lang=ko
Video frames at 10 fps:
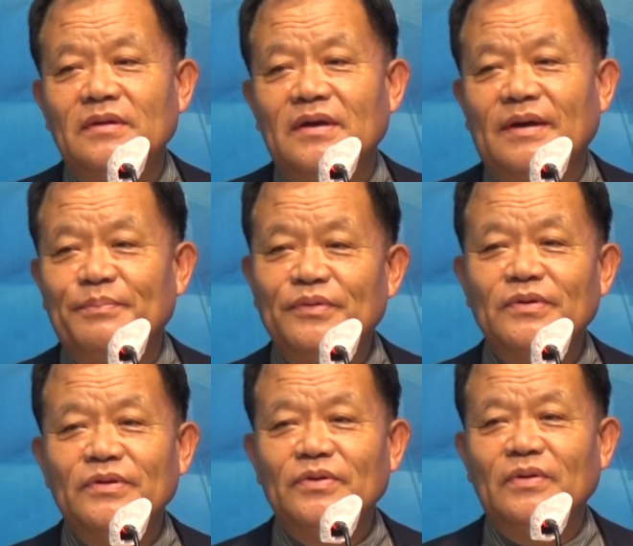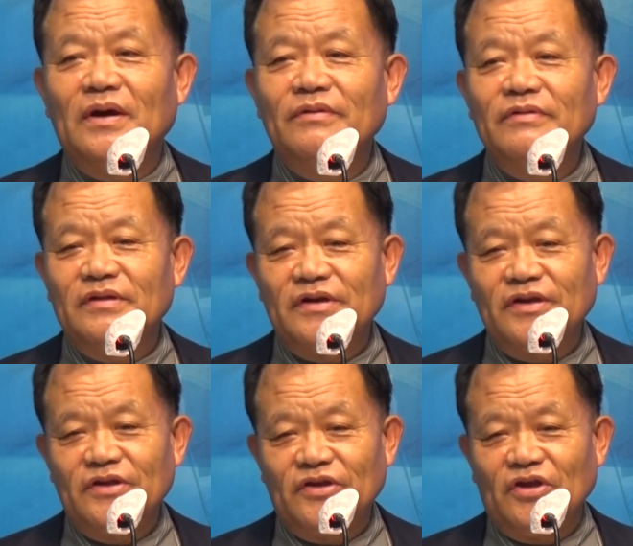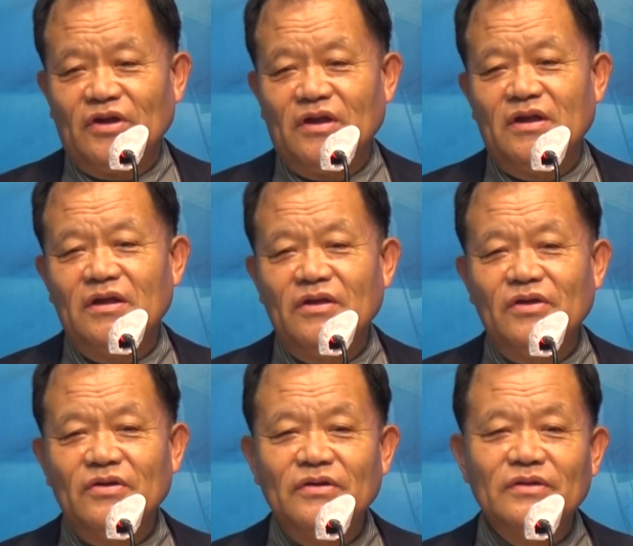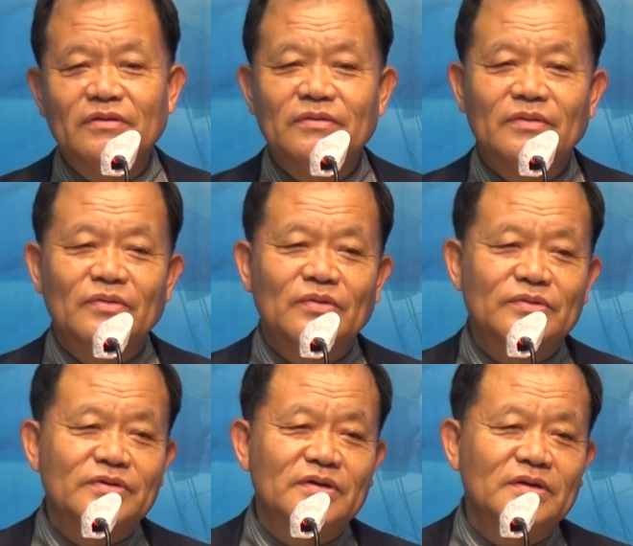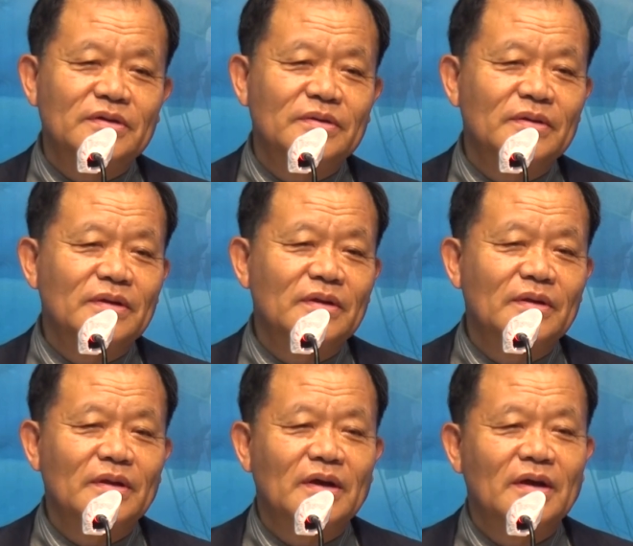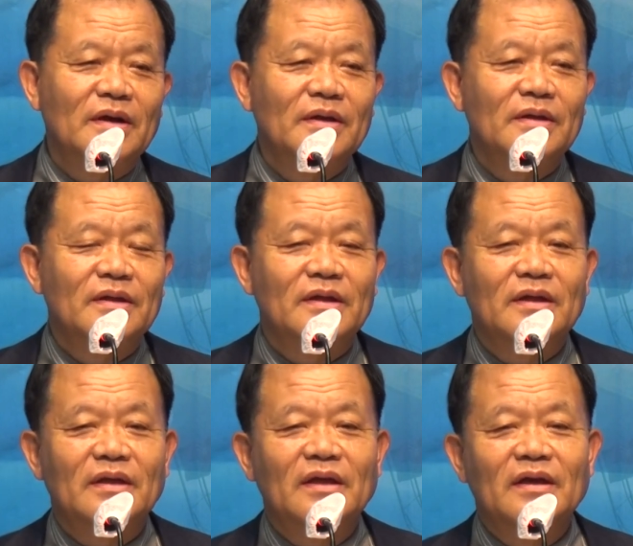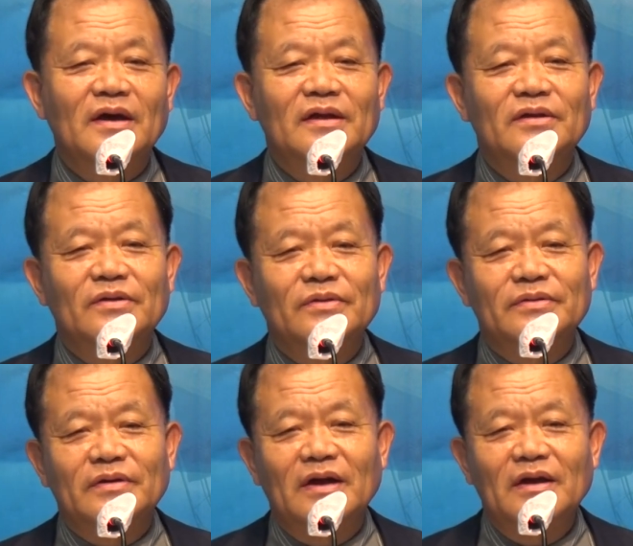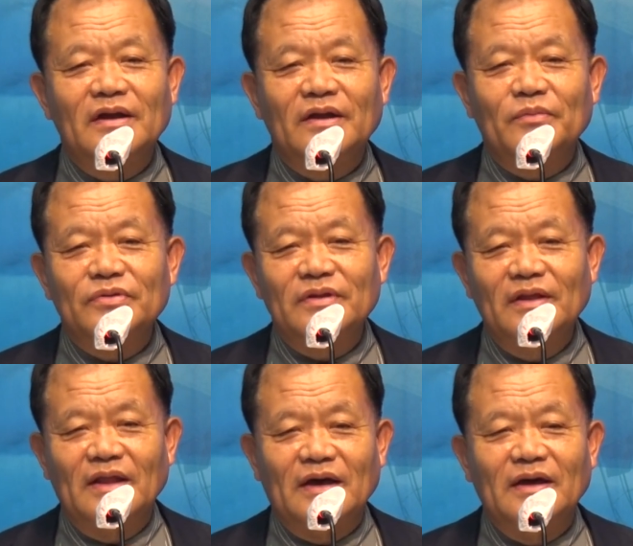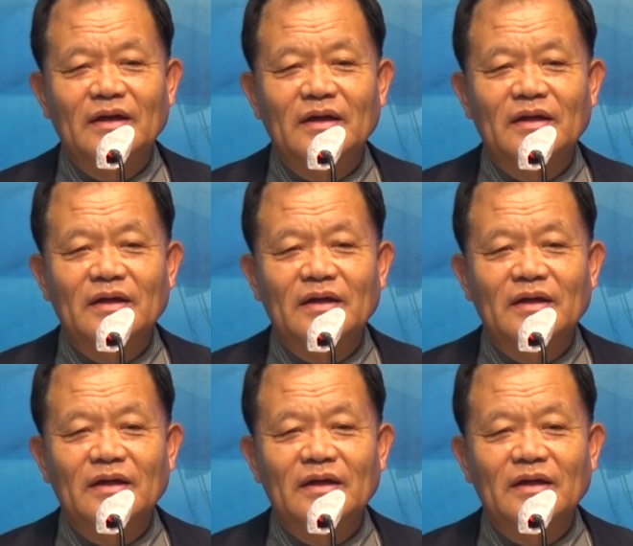아픈 것도 하루 이틀이지 이건 도저히 인간으로서 할 일이 못 된다.